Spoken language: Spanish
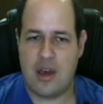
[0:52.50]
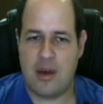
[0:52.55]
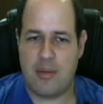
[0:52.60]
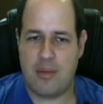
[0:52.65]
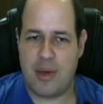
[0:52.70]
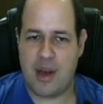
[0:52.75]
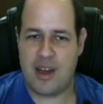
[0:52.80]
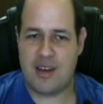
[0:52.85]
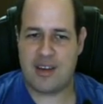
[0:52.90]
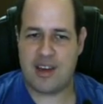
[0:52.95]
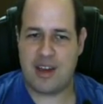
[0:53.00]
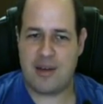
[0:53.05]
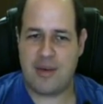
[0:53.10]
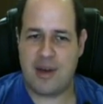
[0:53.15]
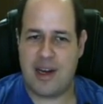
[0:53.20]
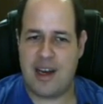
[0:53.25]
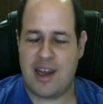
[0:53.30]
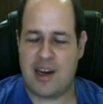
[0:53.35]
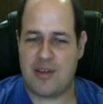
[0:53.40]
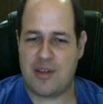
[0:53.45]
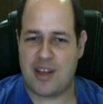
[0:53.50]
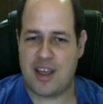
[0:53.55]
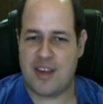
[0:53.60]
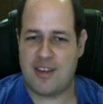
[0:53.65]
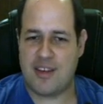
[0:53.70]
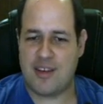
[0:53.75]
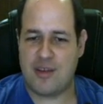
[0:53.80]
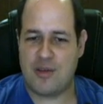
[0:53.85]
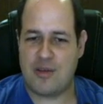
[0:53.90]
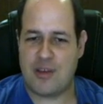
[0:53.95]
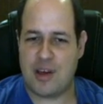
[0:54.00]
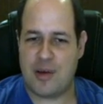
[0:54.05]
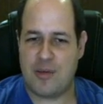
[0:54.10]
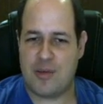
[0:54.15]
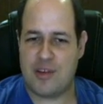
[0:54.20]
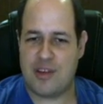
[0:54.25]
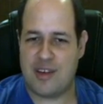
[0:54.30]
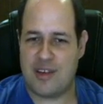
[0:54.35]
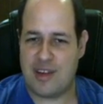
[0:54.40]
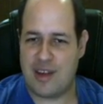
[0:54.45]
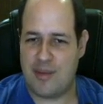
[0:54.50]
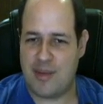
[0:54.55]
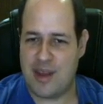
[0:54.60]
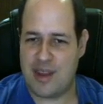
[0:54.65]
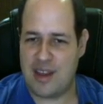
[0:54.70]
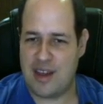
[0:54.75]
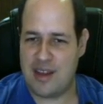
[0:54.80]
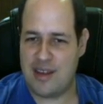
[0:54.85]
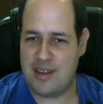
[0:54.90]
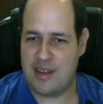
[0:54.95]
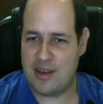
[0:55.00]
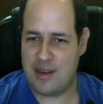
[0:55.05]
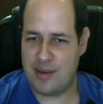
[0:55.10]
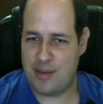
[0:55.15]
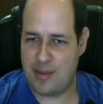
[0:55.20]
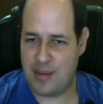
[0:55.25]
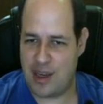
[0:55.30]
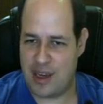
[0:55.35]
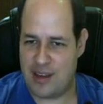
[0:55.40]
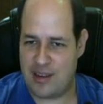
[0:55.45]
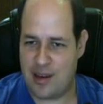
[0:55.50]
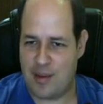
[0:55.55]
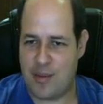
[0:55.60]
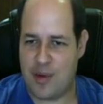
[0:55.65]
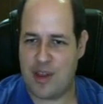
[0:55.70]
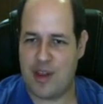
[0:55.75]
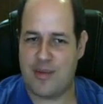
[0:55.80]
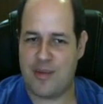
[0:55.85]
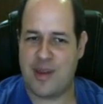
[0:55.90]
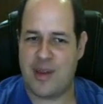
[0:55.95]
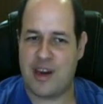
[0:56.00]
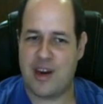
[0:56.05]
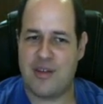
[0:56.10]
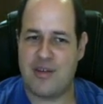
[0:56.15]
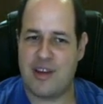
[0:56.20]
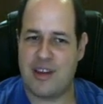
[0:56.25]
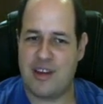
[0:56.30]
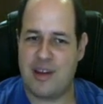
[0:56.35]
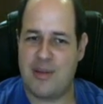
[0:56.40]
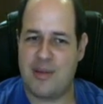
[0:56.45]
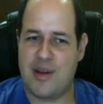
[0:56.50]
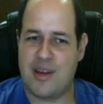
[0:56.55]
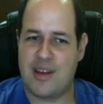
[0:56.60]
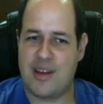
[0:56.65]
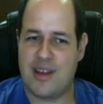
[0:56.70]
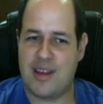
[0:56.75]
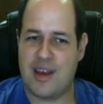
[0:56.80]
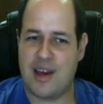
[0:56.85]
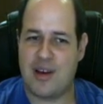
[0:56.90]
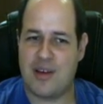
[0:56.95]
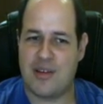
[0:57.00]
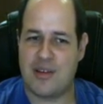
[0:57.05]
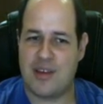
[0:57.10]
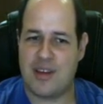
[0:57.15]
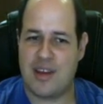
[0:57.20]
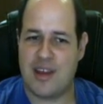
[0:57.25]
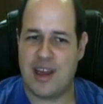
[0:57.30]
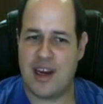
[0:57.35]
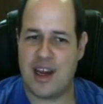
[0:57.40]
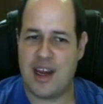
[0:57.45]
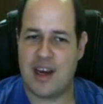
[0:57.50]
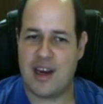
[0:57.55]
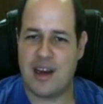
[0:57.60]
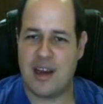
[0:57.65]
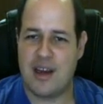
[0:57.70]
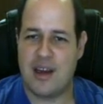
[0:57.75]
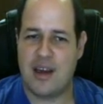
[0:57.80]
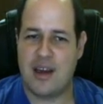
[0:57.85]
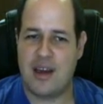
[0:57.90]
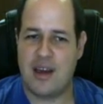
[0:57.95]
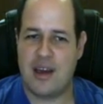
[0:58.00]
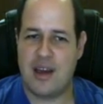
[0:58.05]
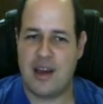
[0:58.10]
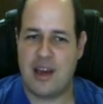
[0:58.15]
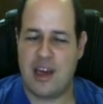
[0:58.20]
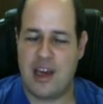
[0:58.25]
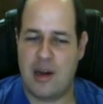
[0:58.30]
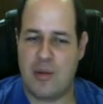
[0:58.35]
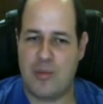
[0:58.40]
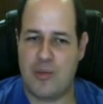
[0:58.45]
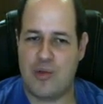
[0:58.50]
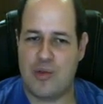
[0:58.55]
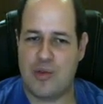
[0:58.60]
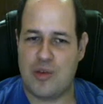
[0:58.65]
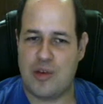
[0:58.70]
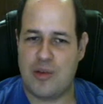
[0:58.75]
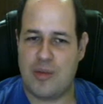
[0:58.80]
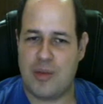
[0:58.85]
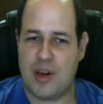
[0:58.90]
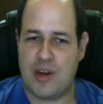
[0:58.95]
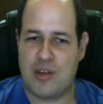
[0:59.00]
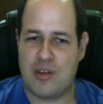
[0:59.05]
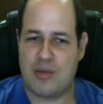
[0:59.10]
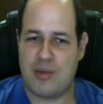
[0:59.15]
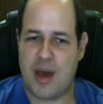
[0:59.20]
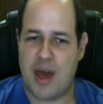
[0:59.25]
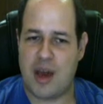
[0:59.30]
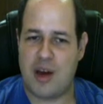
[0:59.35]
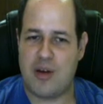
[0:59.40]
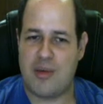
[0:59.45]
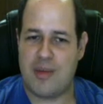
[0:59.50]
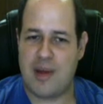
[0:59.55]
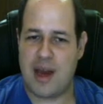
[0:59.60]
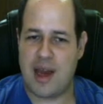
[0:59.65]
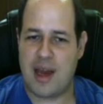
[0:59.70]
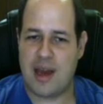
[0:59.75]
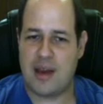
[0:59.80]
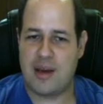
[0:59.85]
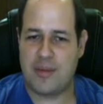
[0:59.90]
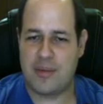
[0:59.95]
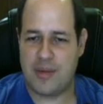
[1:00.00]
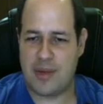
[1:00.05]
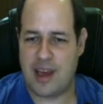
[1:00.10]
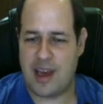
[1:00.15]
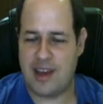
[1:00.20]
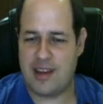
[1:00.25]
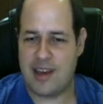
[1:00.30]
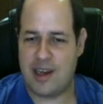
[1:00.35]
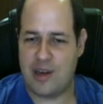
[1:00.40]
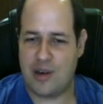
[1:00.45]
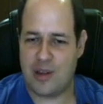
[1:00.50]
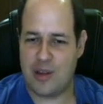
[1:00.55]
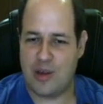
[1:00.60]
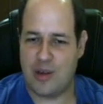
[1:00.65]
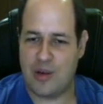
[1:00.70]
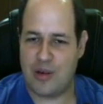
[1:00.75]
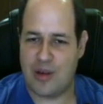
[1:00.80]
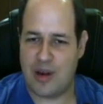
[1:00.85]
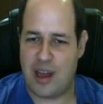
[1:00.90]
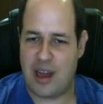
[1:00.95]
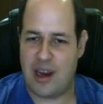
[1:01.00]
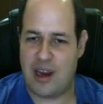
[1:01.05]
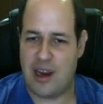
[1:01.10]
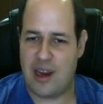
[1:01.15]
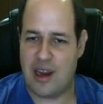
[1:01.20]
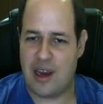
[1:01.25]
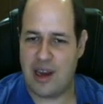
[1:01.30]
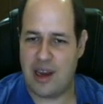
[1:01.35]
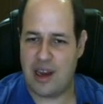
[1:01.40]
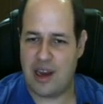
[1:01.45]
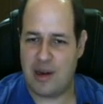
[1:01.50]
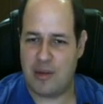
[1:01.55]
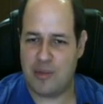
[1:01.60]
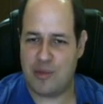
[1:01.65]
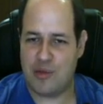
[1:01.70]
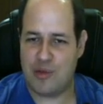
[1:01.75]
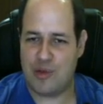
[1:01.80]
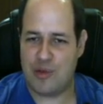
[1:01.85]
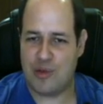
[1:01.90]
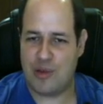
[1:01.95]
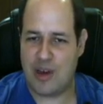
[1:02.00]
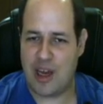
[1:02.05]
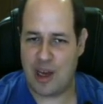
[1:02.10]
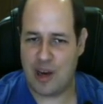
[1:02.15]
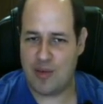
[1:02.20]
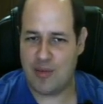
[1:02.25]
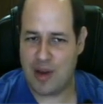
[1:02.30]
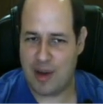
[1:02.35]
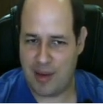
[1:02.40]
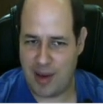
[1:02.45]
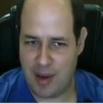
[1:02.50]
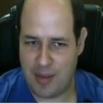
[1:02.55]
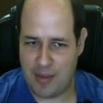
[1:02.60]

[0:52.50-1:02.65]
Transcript: Para escribir la rotación usamos esta matriz, que se puede obtener fácilmente de considerar el punto menos b, a, que es el ortogonal al punto a, b.